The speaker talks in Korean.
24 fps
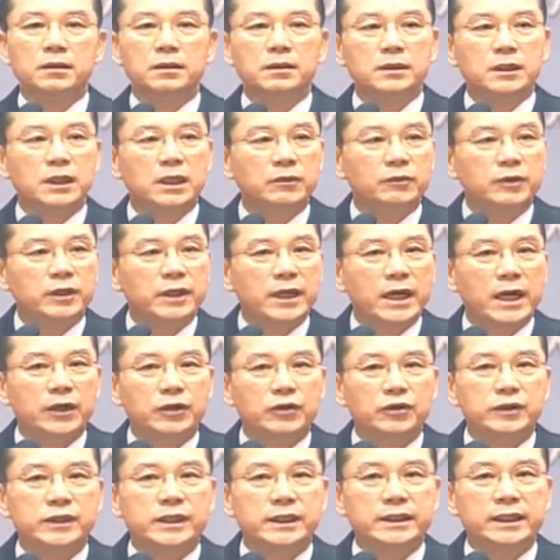여러분은
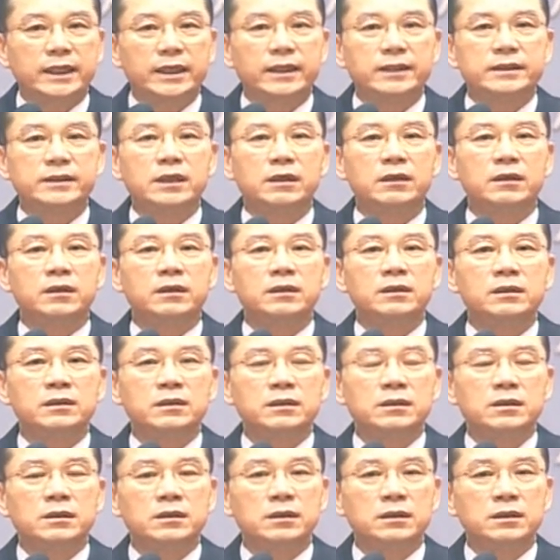학교 식당에서
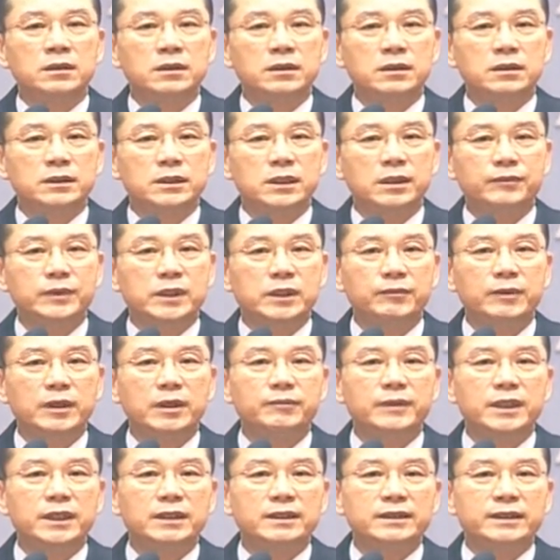점심을
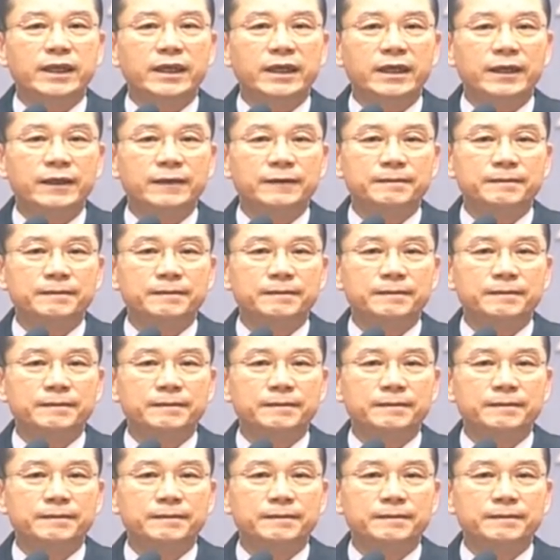먹을 때